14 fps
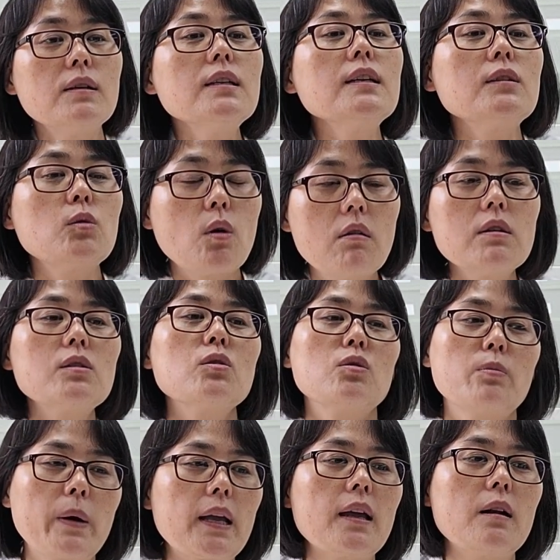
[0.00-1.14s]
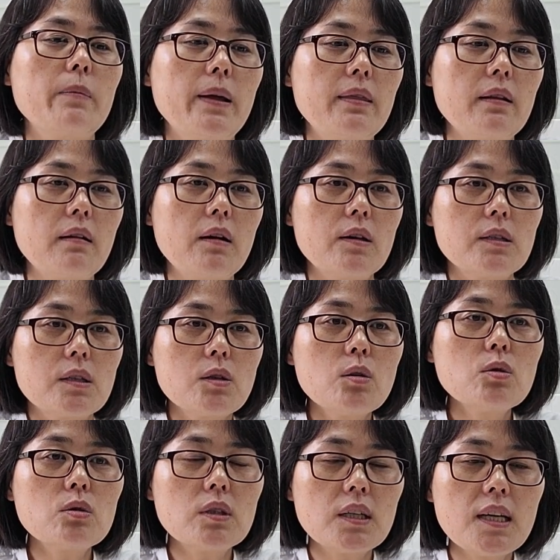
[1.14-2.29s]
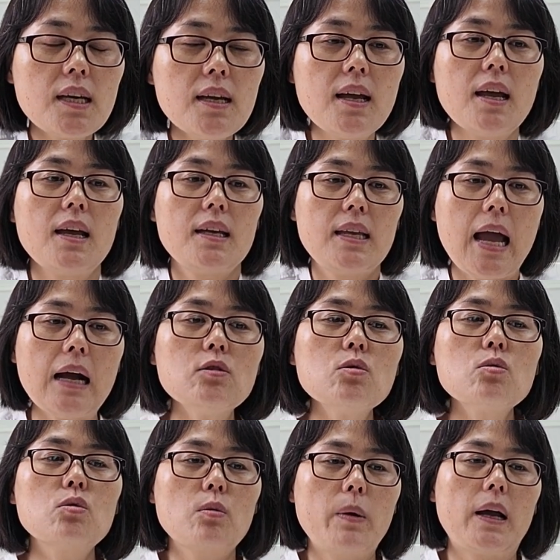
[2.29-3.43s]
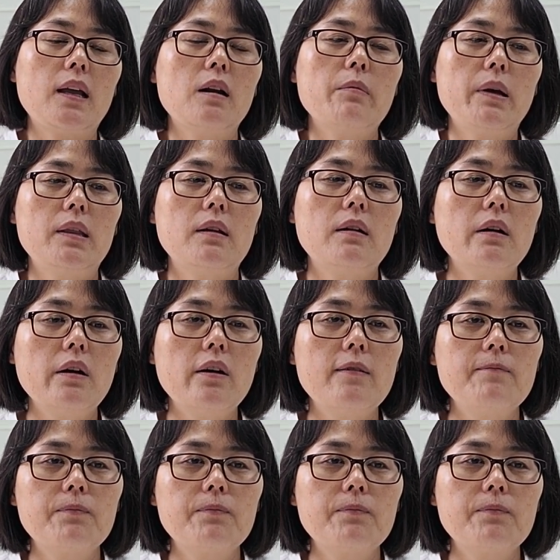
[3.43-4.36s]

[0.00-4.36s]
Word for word: 그러니까 또 거기서도 박해를 받는 거예요. 그래서 성도들이 양쪽으로 박해를 받는 거예요.